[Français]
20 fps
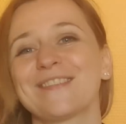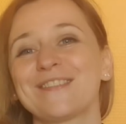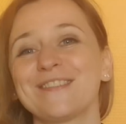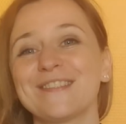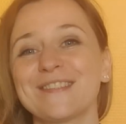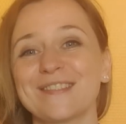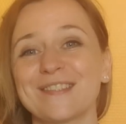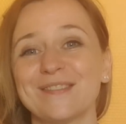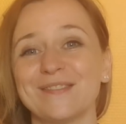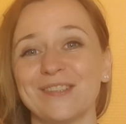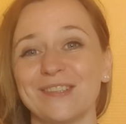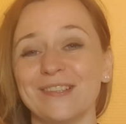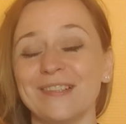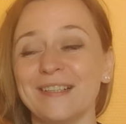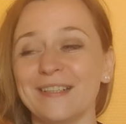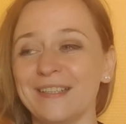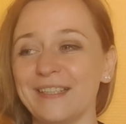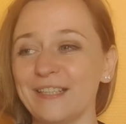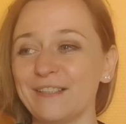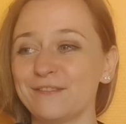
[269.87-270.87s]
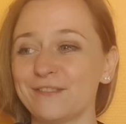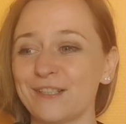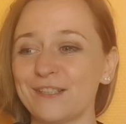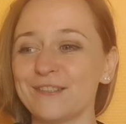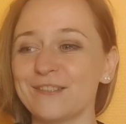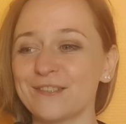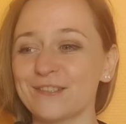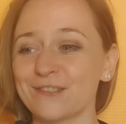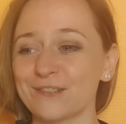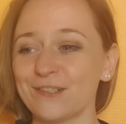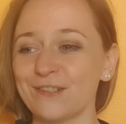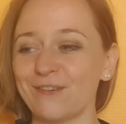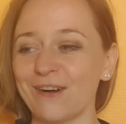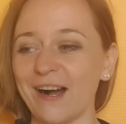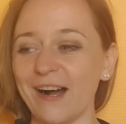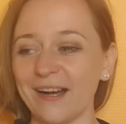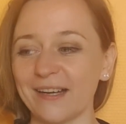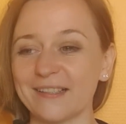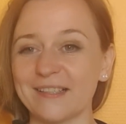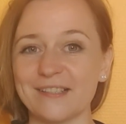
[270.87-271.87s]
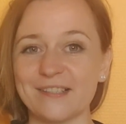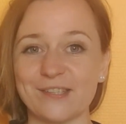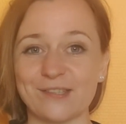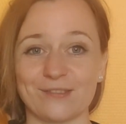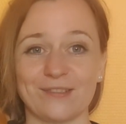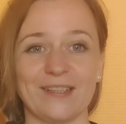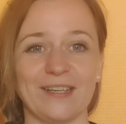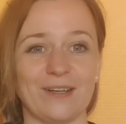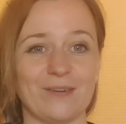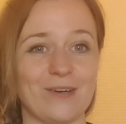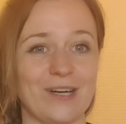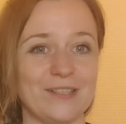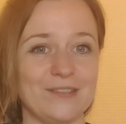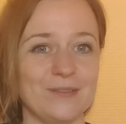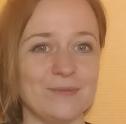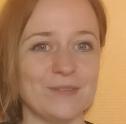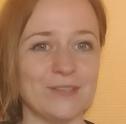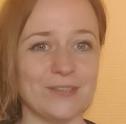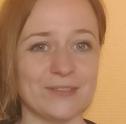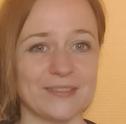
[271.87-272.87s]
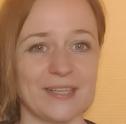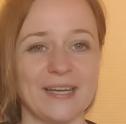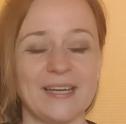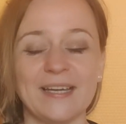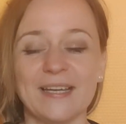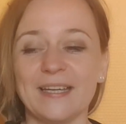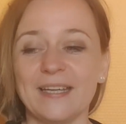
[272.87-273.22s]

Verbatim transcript: justement, ils veulent toujours croire qu'ils sont les rois du monde.